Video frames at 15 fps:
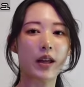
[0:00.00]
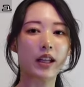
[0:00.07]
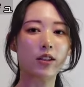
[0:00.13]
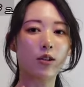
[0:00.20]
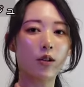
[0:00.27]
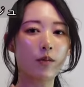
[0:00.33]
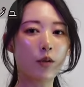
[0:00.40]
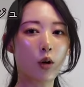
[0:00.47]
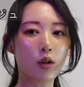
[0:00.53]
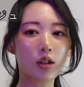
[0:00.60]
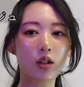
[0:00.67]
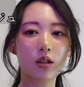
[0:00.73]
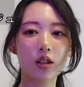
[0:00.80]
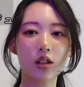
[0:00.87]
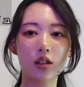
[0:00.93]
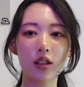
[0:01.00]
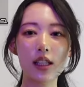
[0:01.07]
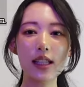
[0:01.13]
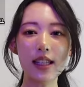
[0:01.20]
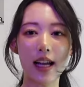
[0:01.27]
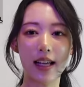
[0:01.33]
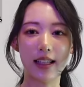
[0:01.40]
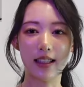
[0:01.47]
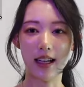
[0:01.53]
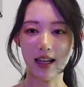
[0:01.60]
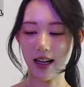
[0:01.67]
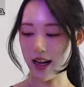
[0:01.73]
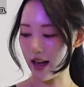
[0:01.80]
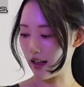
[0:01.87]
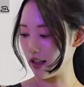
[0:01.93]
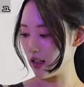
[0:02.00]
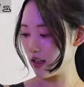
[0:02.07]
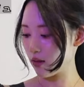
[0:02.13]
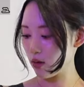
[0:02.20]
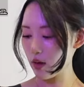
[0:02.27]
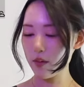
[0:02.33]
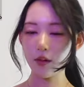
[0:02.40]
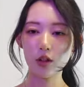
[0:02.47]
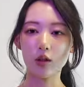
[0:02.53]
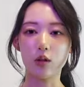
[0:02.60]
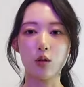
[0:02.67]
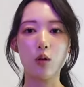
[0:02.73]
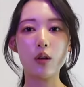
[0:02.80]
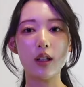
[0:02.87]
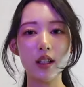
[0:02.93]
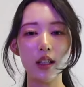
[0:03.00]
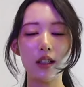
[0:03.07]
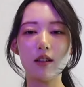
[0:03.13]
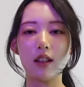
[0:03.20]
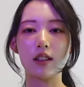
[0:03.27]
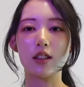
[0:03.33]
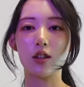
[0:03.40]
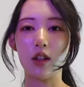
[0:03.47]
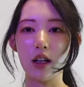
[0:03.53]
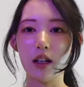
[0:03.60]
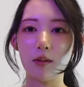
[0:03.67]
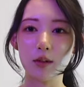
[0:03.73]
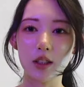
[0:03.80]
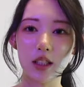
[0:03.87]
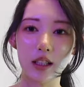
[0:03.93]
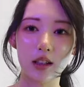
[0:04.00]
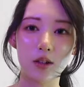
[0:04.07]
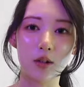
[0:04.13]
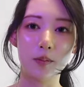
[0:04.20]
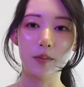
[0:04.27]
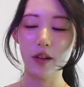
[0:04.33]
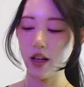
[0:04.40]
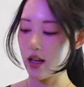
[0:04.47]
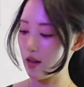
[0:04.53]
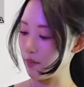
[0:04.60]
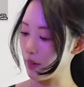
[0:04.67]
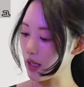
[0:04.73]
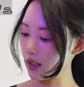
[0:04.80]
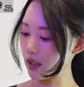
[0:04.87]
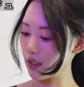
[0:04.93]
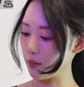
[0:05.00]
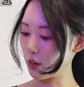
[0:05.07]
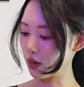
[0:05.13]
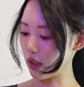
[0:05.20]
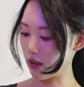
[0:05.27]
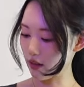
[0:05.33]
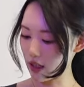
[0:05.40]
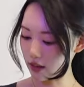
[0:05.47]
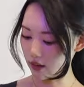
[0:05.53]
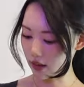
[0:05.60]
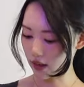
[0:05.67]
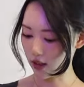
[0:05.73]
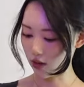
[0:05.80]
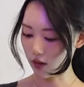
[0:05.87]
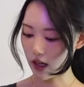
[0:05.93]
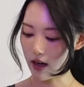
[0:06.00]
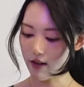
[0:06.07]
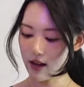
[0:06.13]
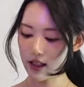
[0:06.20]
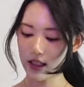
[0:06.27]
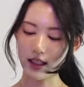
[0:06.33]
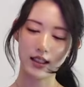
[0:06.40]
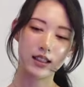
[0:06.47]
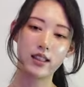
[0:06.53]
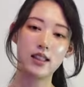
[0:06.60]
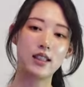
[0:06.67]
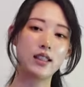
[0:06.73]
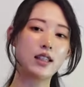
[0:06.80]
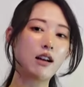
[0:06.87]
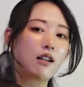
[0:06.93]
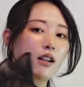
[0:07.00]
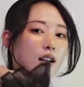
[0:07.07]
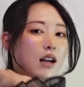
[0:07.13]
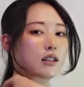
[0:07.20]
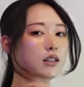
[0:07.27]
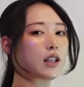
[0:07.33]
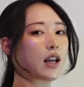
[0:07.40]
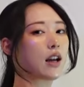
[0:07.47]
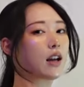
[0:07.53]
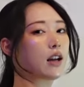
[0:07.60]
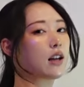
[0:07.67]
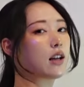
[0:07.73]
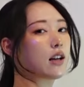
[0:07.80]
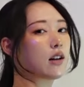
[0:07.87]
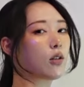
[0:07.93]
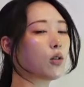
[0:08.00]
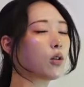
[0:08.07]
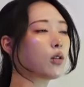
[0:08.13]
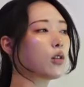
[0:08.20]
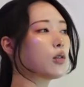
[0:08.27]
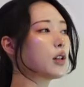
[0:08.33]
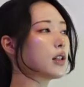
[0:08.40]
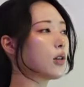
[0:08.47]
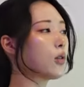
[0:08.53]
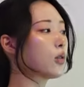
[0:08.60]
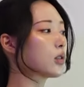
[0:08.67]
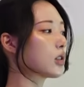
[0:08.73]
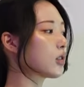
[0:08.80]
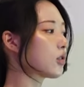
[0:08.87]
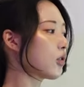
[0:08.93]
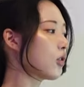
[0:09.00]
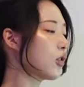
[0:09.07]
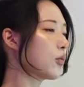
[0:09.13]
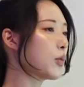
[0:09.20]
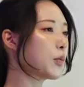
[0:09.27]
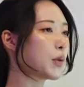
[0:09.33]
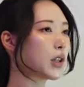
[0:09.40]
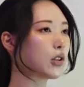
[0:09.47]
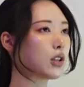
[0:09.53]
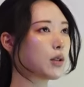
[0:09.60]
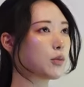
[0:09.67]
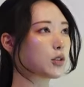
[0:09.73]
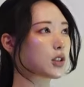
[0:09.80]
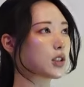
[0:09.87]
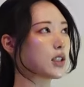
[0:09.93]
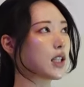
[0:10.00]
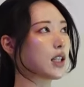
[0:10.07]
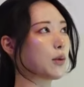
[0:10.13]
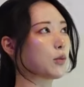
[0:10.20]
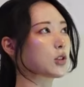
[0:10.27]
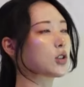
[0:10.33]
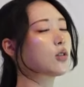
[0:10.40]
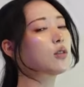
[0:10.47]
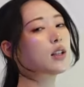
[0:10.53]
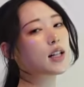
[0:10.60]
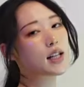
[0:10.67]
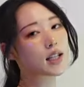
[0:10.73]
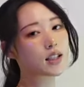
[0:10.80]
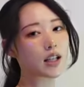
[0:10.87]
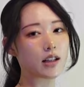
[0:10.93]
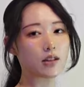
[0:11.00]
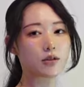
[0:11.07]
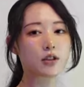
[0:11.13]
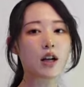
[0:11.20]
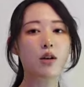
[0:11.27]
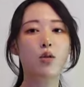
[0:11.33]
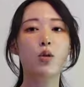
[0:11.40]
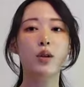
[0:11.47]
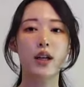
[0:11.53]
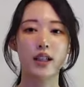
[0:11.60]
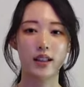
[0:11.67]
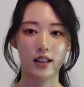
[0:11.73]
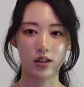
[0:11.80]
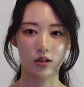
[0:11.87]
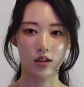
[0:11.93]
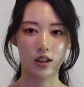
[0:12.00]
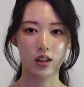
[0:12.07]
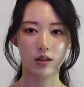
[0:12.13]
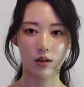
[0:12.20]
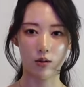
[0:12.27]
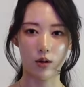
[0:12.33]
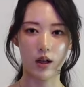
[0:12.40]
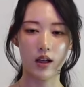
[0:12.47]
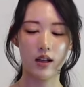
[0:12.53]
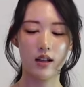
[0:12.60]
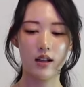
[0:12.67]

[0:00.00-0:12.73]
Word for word: あの細すぎないからこれちょっと動画ではちょっとあれかもしれないけどパッて持ったら分かるんですけど皮だし柔らかくて多いおちょっと重めの荷物入れてもそんなに肩に負担来ないんですよ実はこれ